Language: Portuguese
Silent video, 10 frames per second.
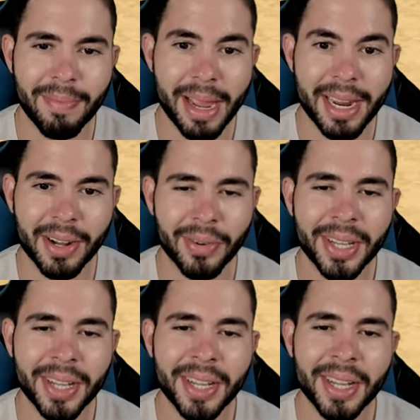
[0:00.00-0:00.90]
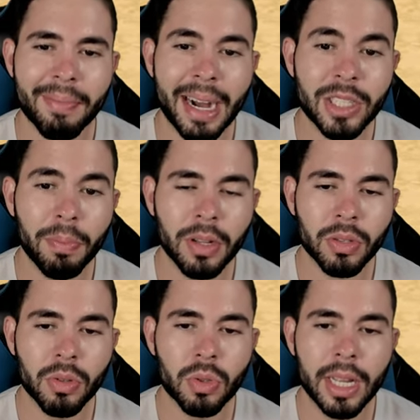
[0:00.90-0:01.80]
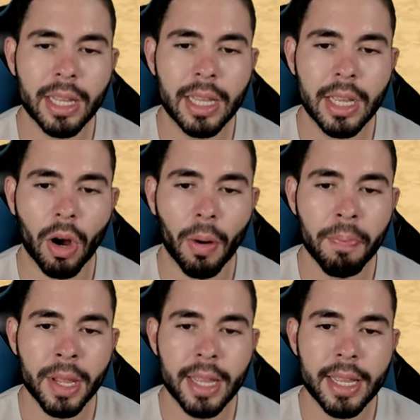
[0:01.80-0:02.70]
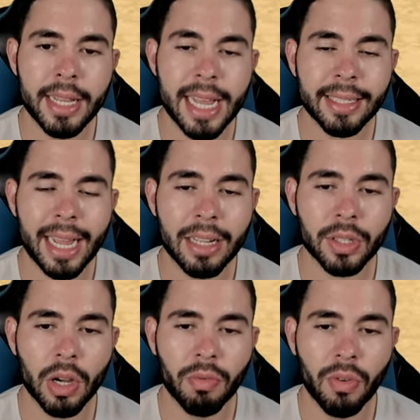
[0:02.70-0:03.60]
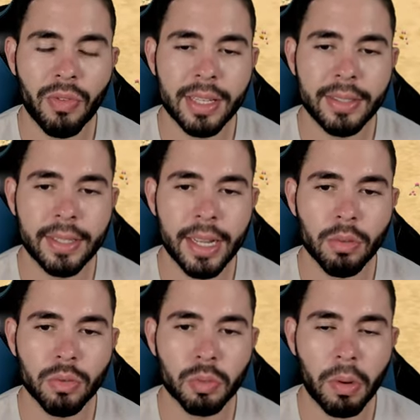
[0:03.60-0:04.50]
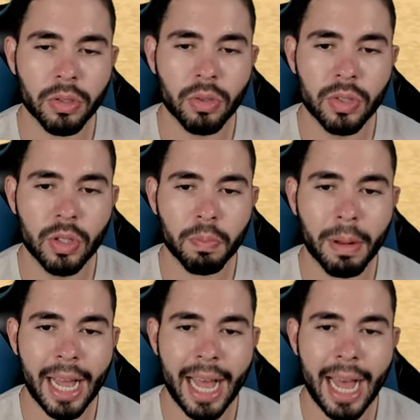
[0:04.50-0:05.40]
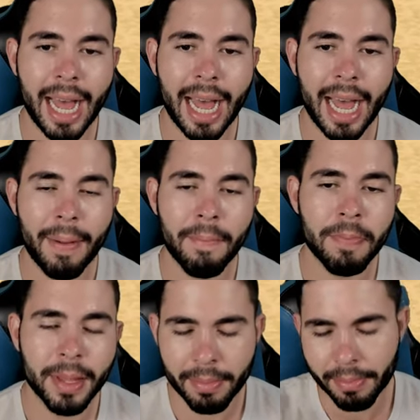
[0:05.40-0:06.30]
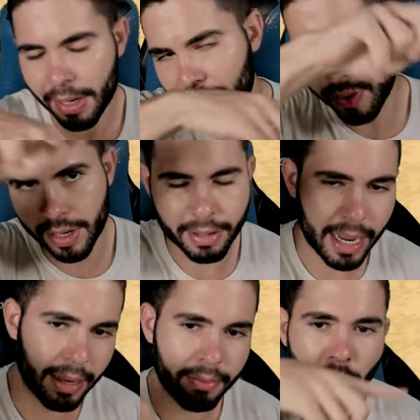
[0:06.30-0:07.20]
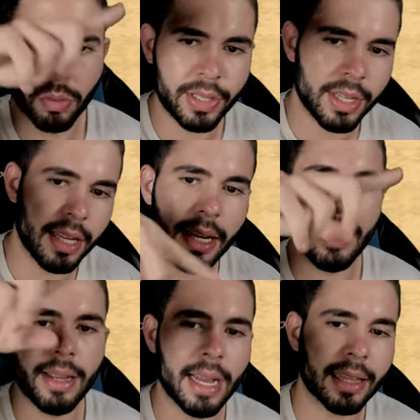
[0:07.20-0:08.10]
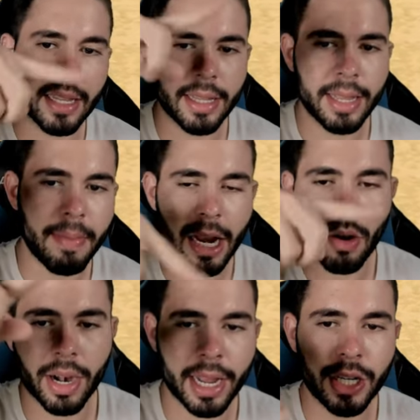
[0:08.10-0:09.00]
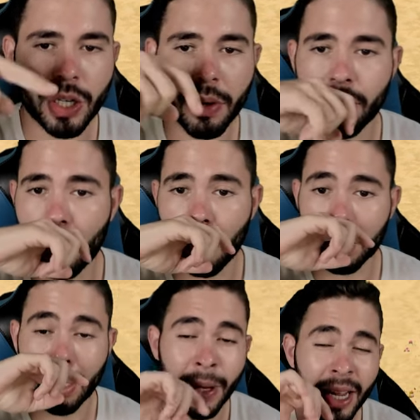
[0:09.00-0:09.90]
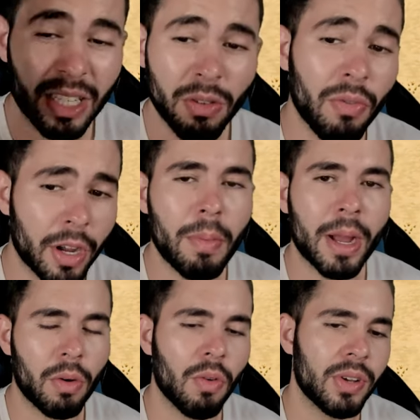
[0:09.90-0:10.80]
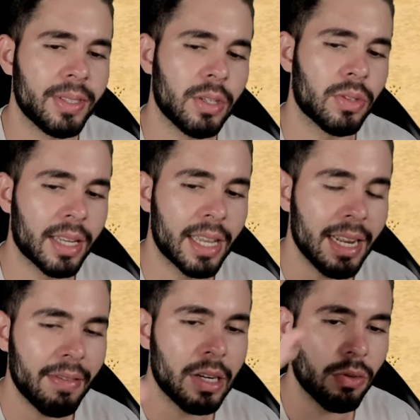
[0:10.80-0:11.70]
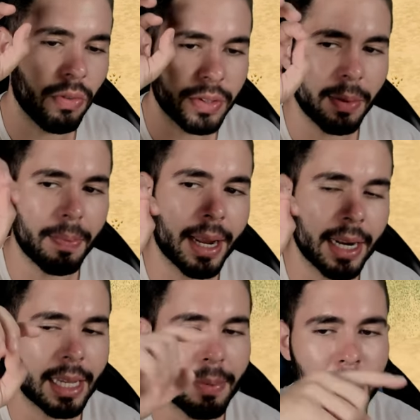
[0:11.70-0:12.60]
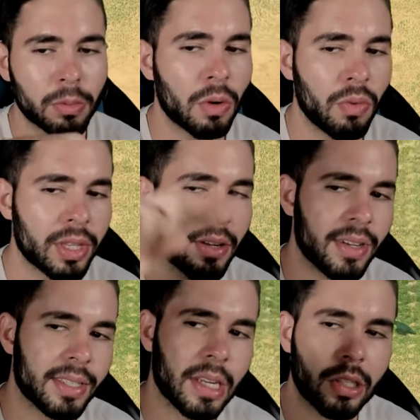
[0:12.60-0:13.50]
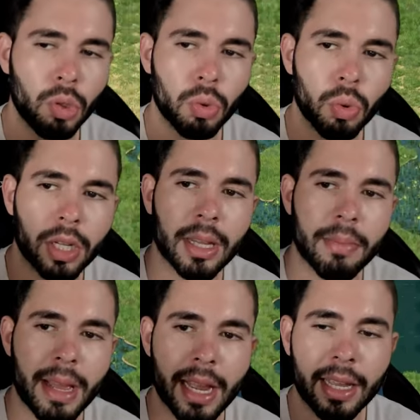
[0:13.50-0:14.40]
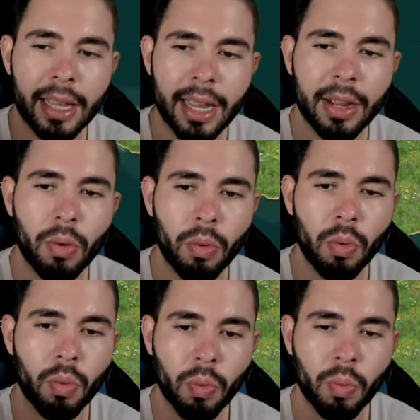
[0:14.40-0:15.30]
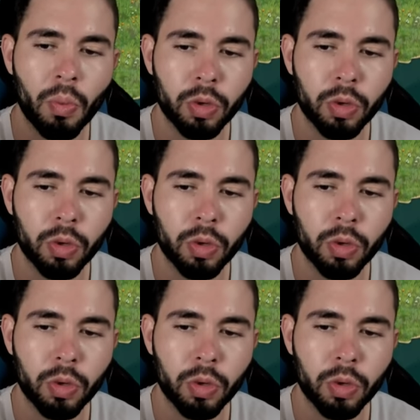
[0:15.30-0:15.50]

Também não. Mas eu posso construir aqui, ó. E nesse caso aqui eu vou fazer uns poçozinhos pra enfim, né, conseguir atender melhor a região em volta. Vocês vão ver como é que eu vou fazer isso daqui. Na verdade, eu vou fazer uma pequena timelapse porque eu vou ter que fazer uma estrutura também aqui com